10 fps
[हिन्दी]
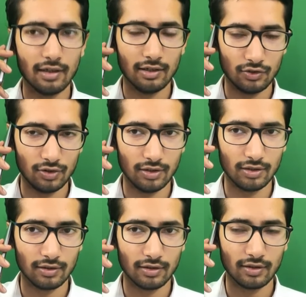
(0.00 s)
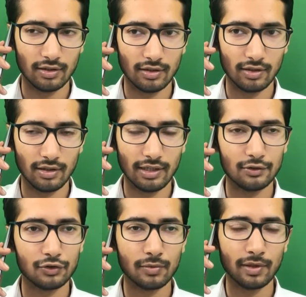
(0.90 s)
अच्छा
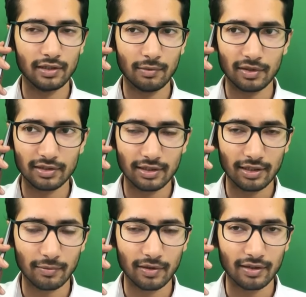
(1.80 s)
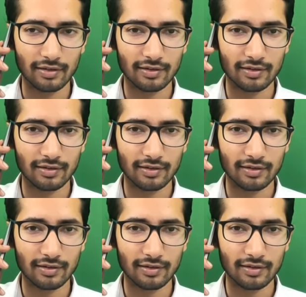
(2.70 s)
ग्रेजुएशन में कितने परसेंट थे आपके